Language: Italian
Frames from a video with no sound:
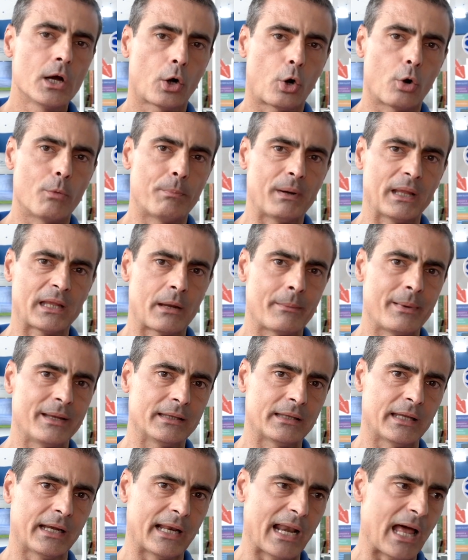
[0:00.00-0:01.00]

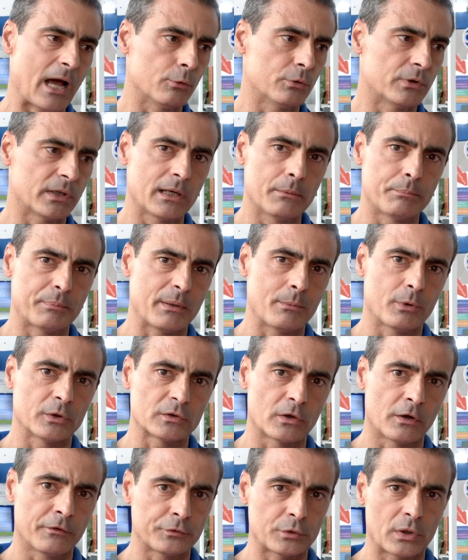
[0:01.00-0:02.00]
completamente cloud, che è il primo
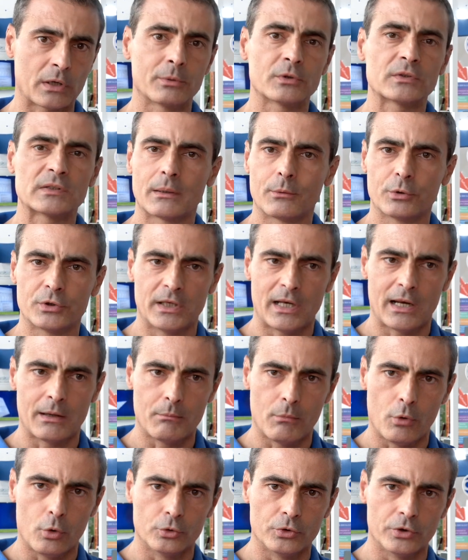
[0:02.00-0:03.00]
software possiamo dire al
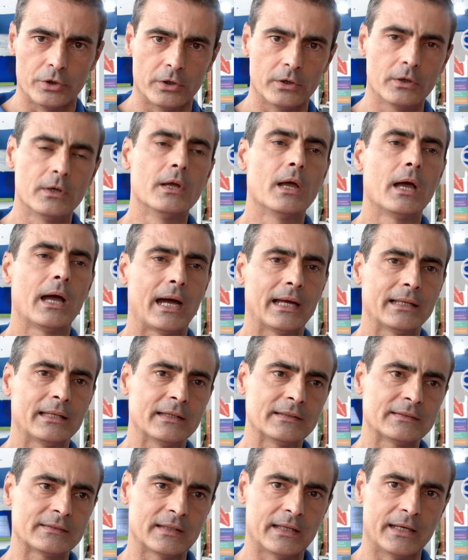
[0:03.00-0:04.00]
mondo ad
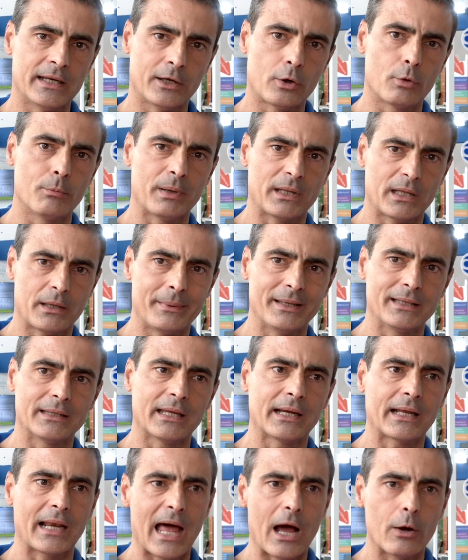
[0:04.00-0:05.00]
essere
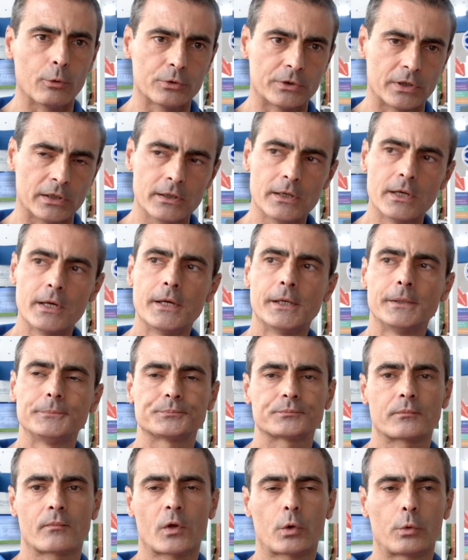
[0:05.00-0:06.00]
completamente cloud,
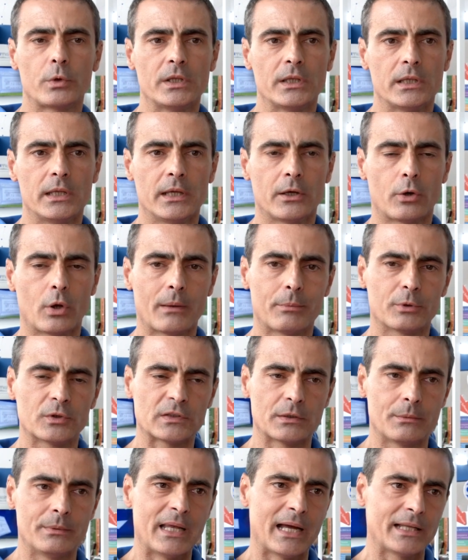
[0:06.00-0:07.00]
quindi con la
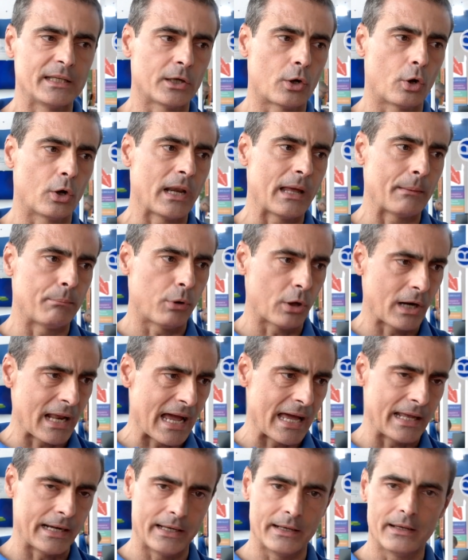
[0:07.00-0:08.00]
possibilità di
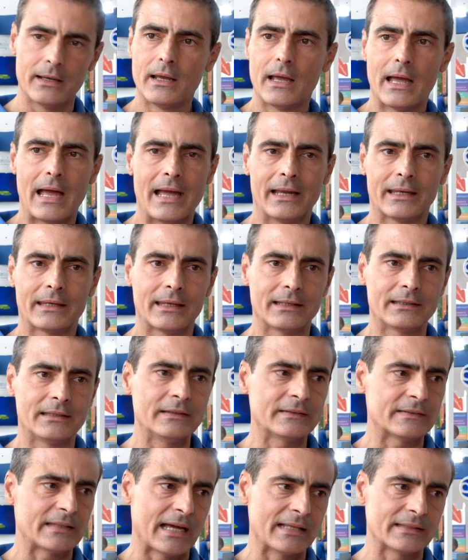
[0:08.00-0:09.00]
collaborare anche a
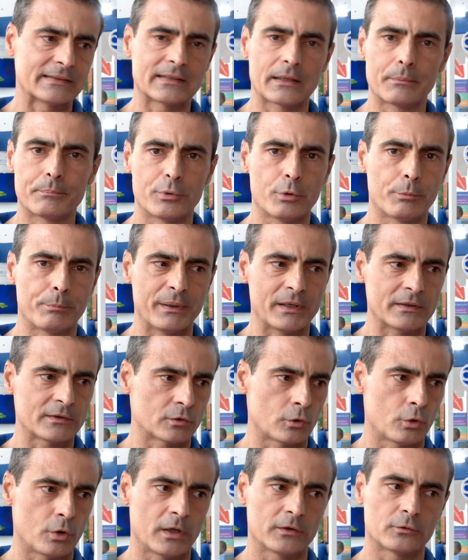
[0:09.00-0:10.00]
distanza più
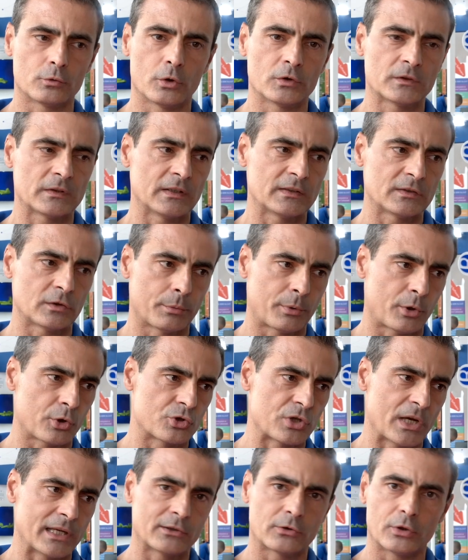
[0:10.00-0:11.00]
persone su uno stesso
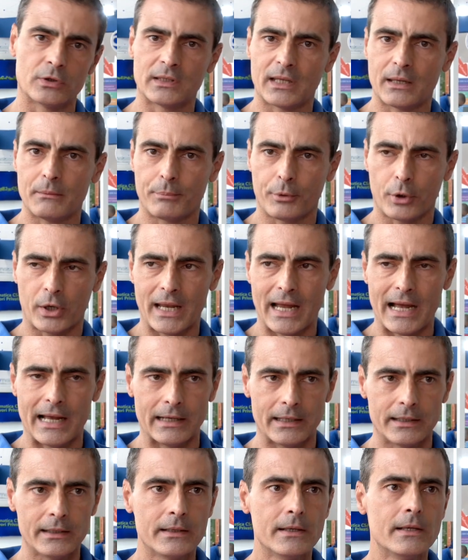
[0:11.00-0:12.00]
progetto in tempo
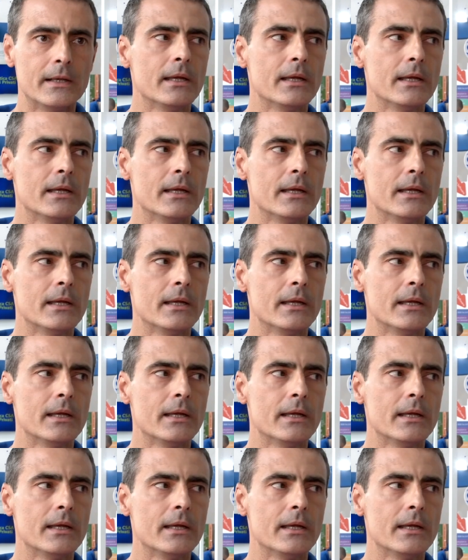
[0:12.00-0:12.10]
reale.